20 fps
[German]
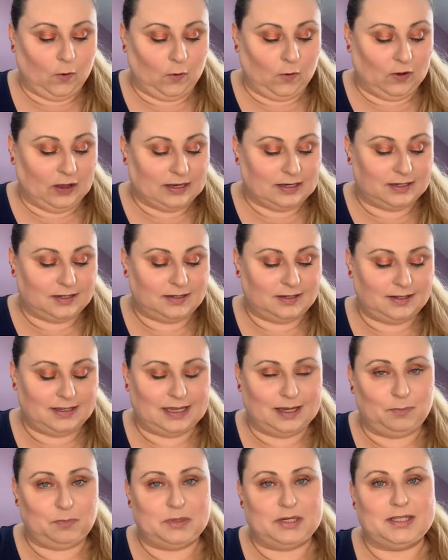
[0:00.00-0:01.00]
Heute
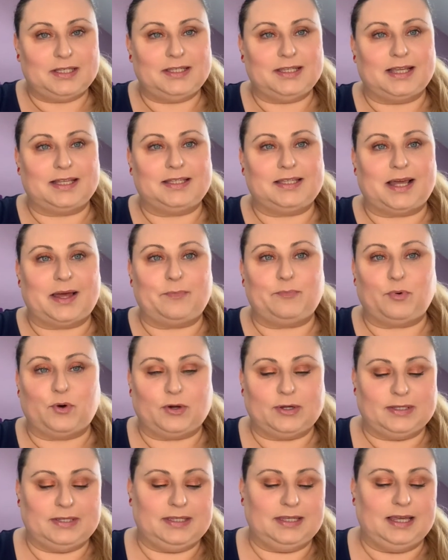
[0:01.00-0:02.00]
gibt es das
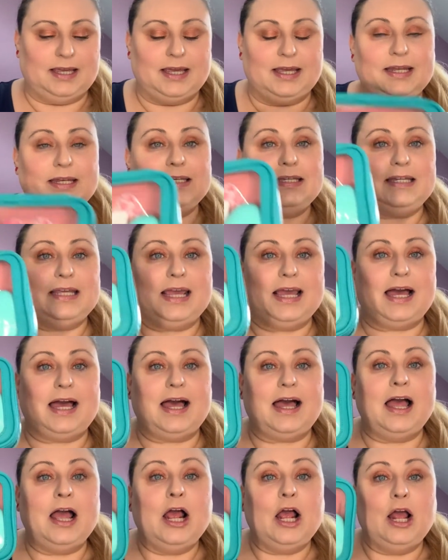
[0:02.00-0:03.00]
Unboxing
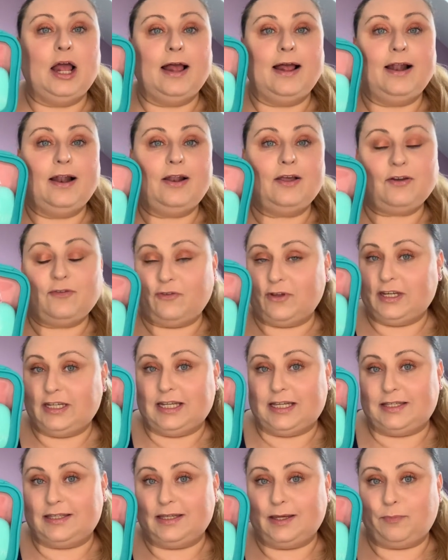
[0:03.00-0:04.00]
der Lab
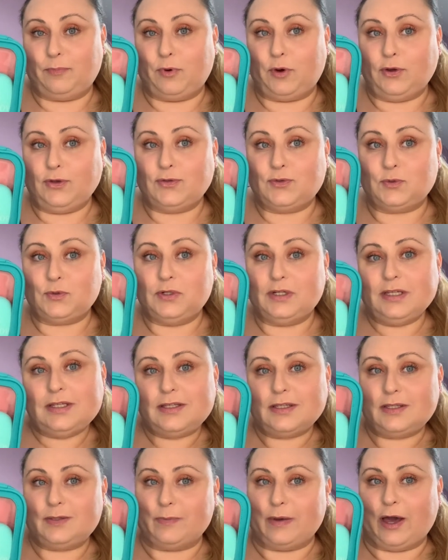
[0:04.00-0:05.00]
Fantastic Box und
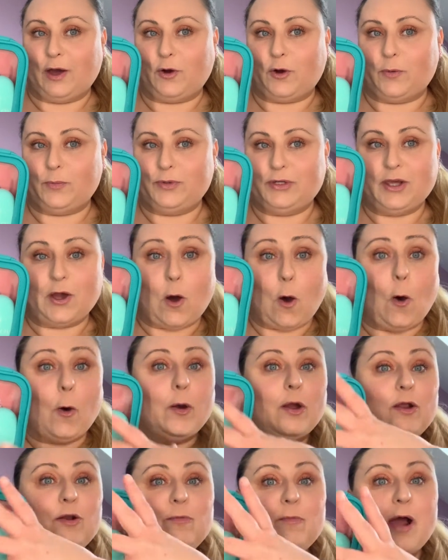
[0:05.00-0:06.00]
dieses Mal kommt die auch
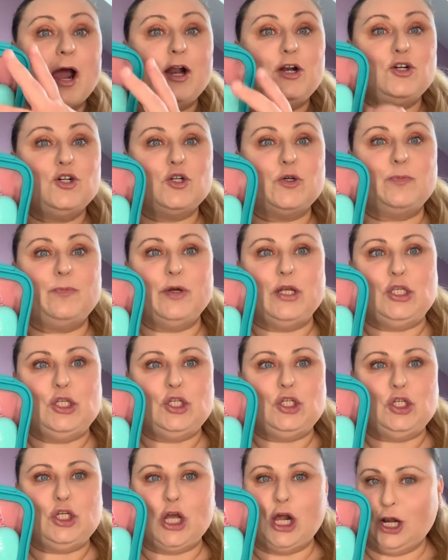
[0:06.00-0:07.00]
in einem
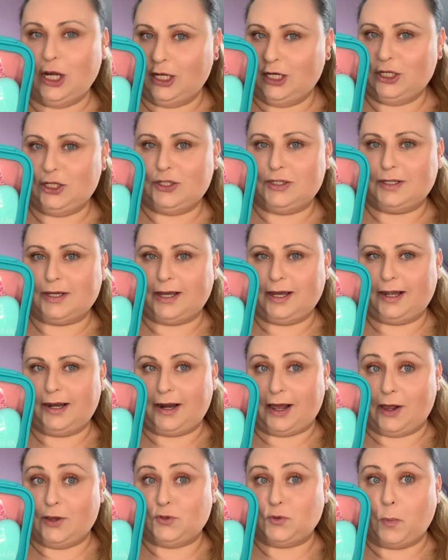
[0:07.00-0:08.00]
speziellen Design,
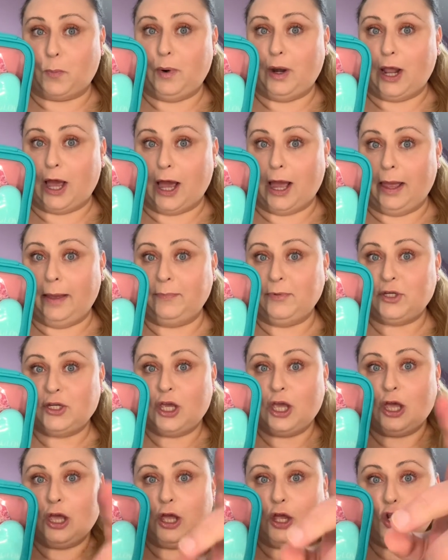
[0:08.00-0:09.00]
also bleibt
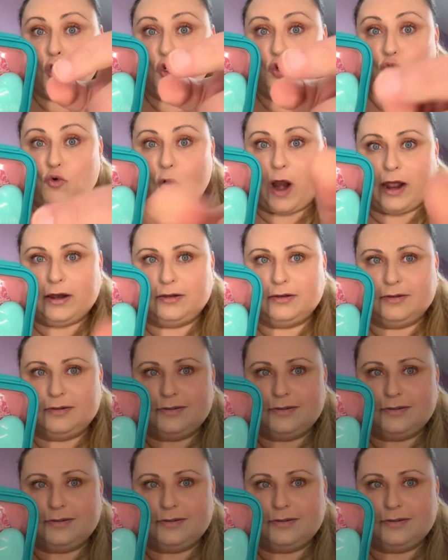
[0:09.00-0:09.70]
dran.